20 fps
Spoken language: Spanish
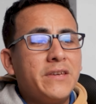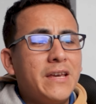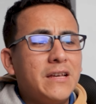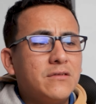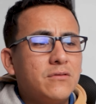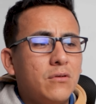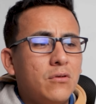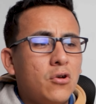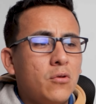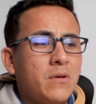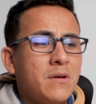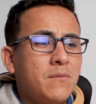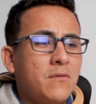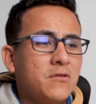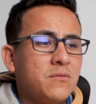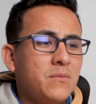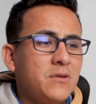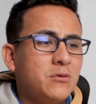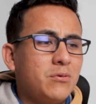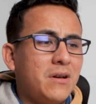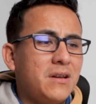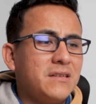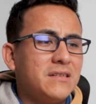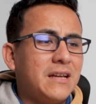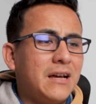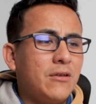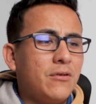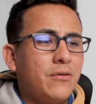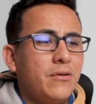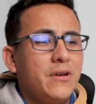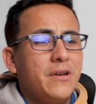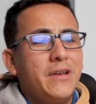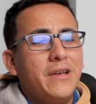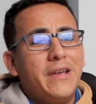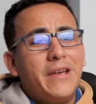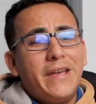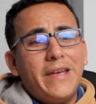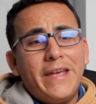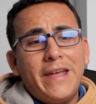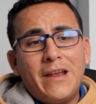Y eso lo vemos visualizado
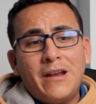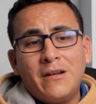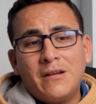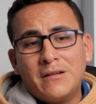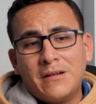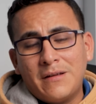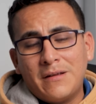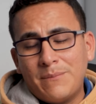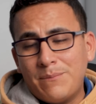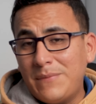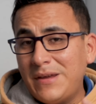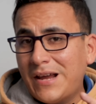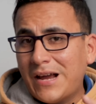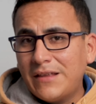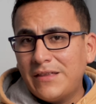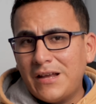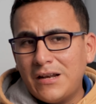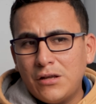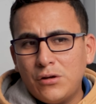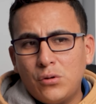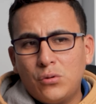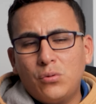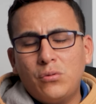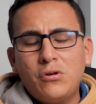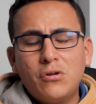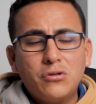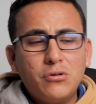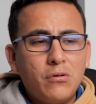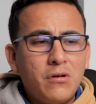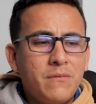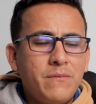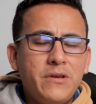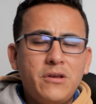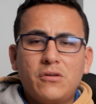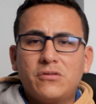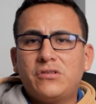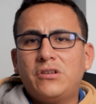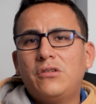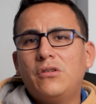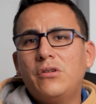en mi canal de YouTube y no solo el
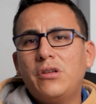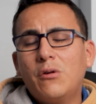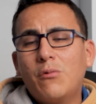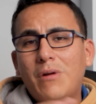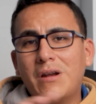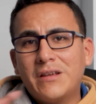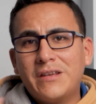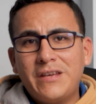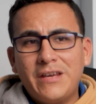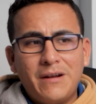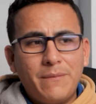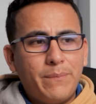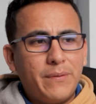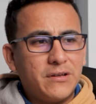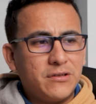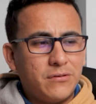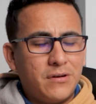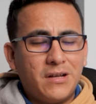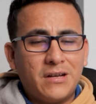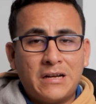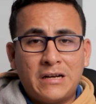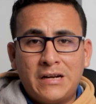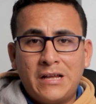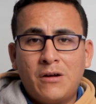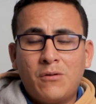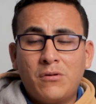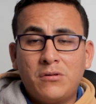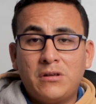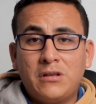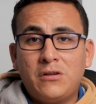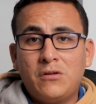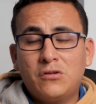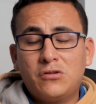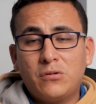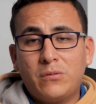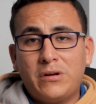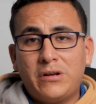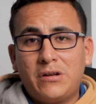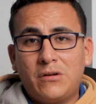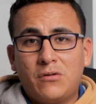mío, sino de cualquier persona que crea contenido
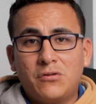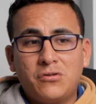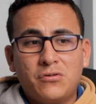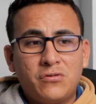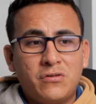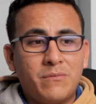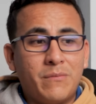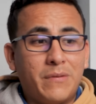sobre negocios o